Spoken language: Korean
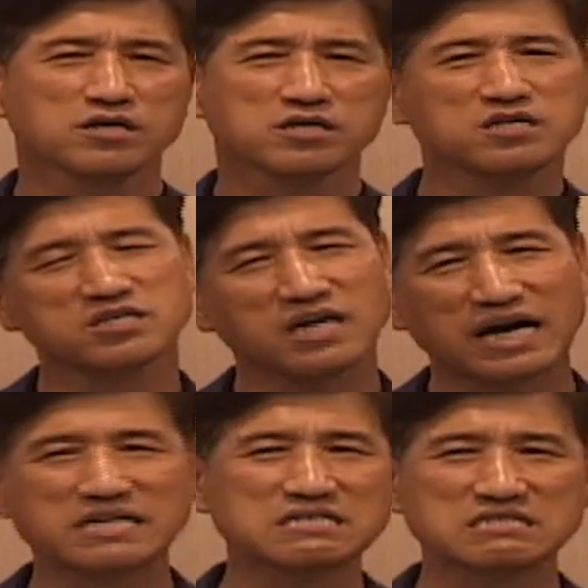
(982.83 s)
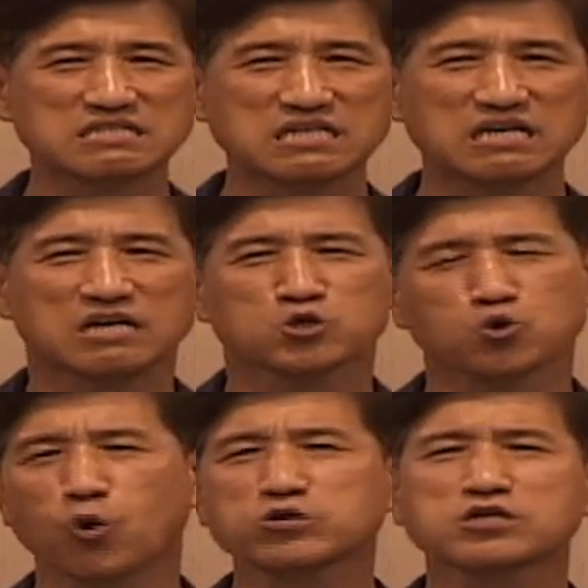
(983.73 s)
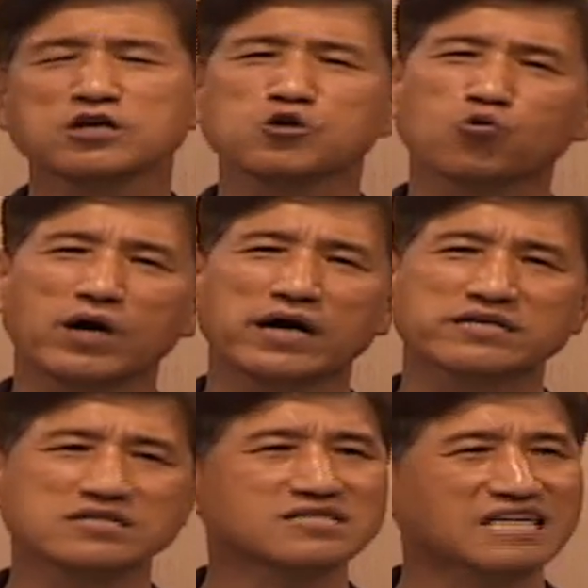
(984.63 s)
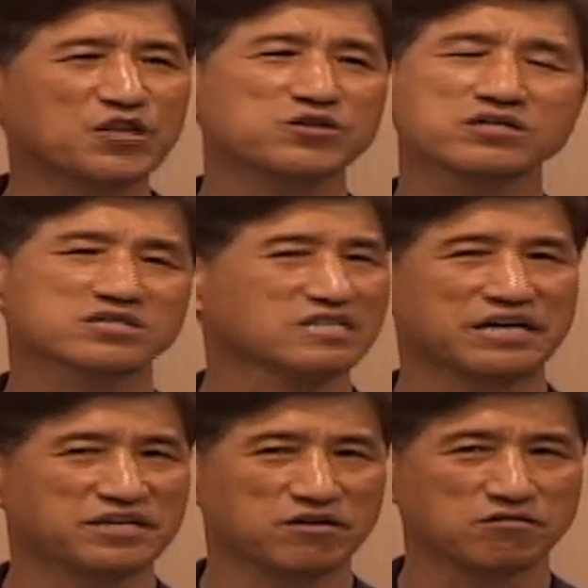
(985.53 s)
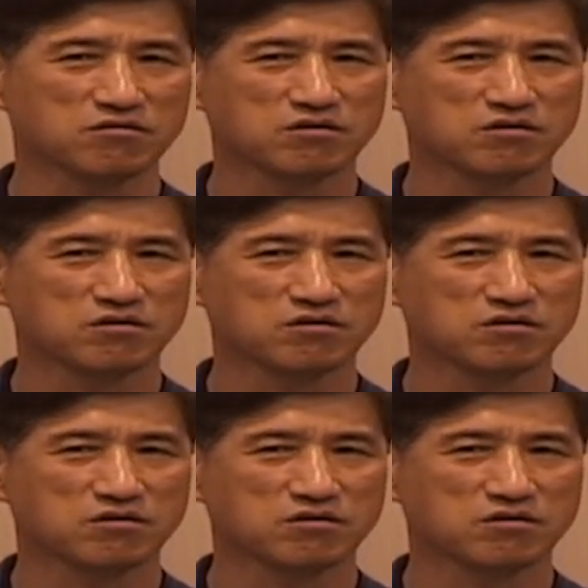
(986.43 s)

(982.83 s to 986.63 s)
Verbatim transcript: 이렇게 하는 것이 좋은 결과를 낳는 것은 아니에요.